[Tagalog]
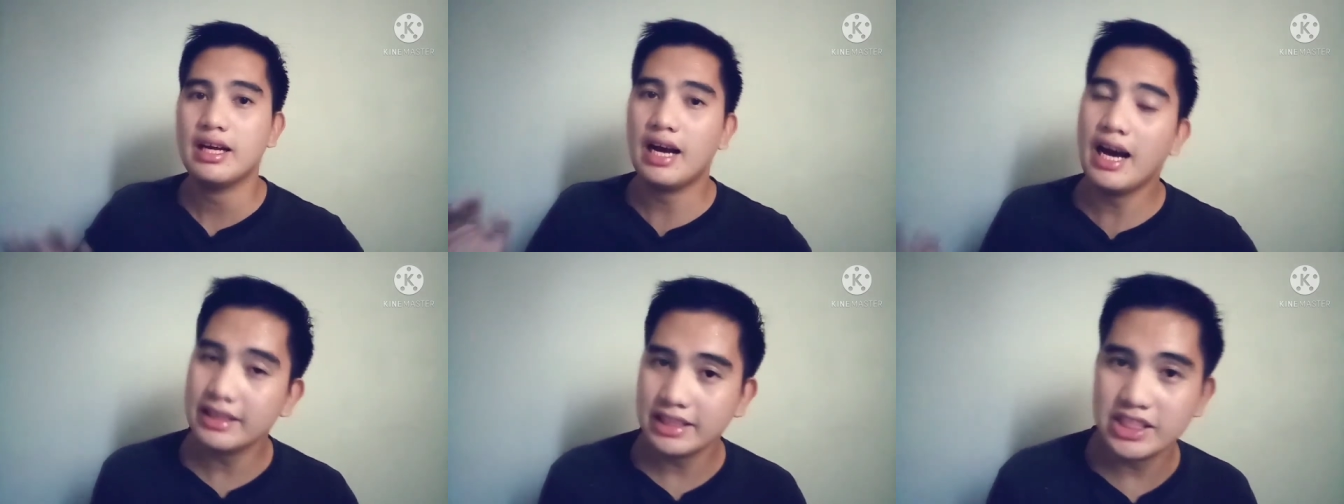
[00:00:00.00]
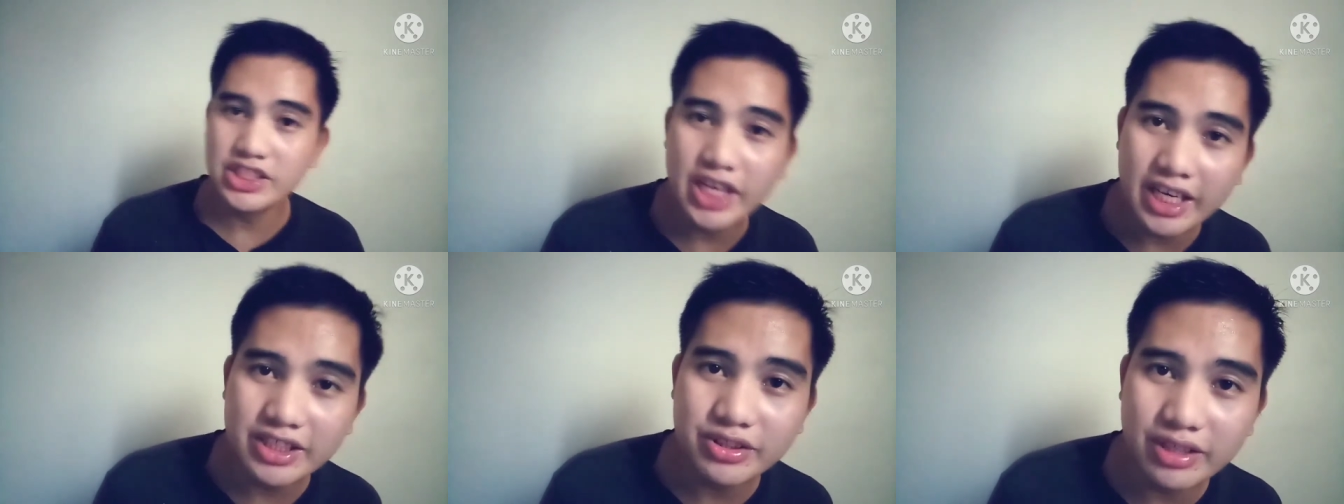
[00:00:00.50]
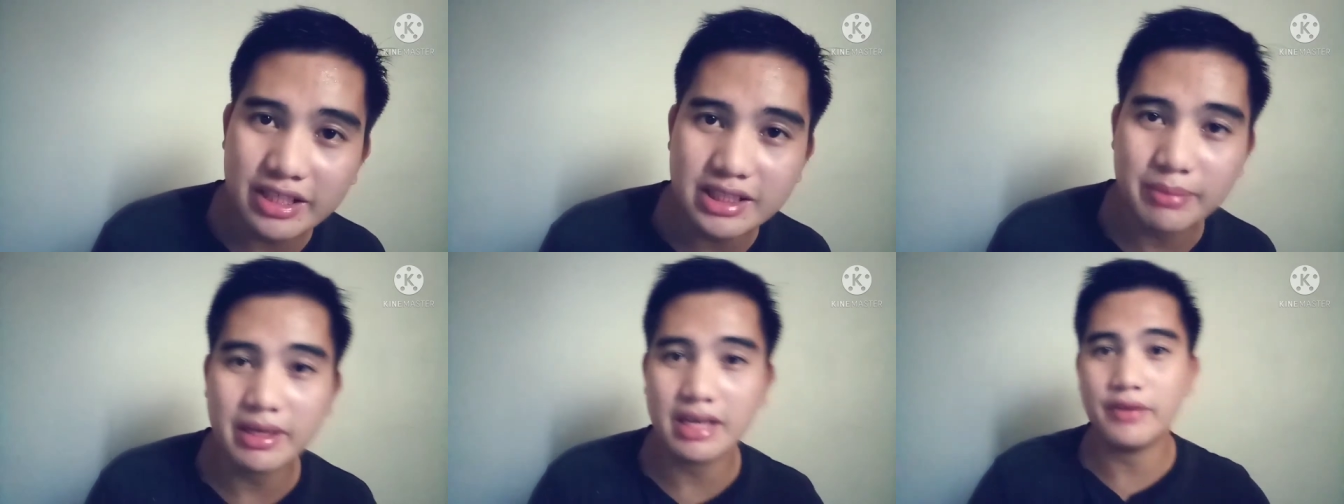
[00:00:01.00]
at i-share nyo rin
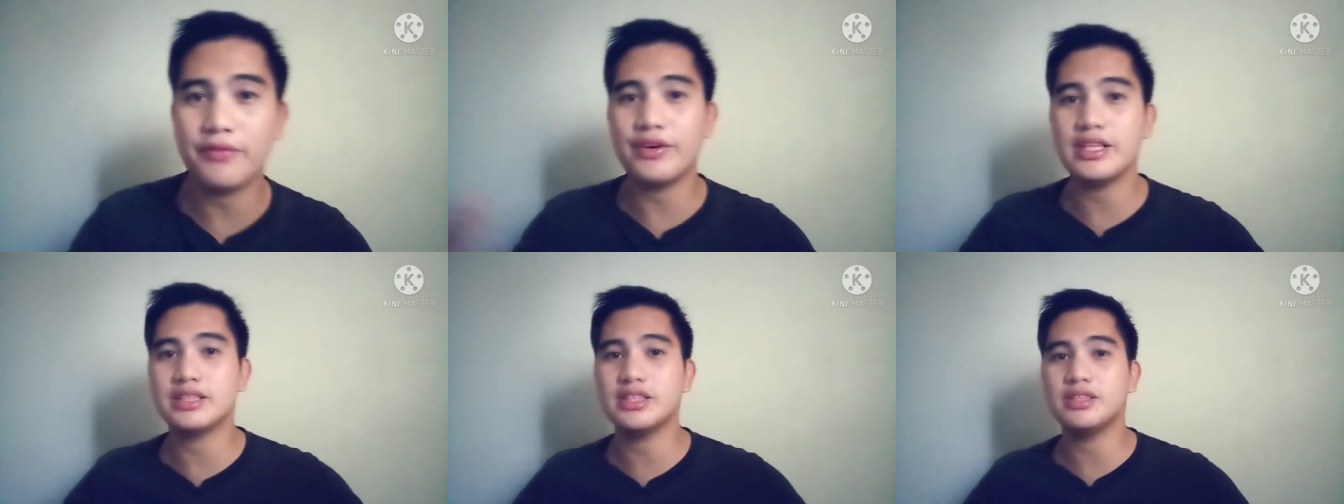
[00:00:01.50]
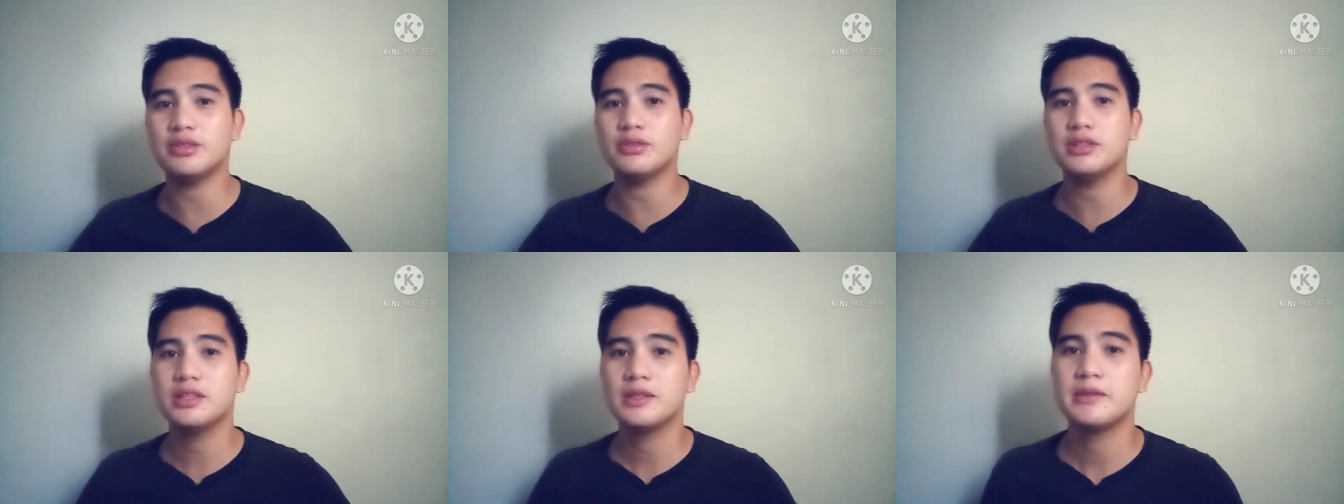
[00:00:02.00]
sa mga friends ninyo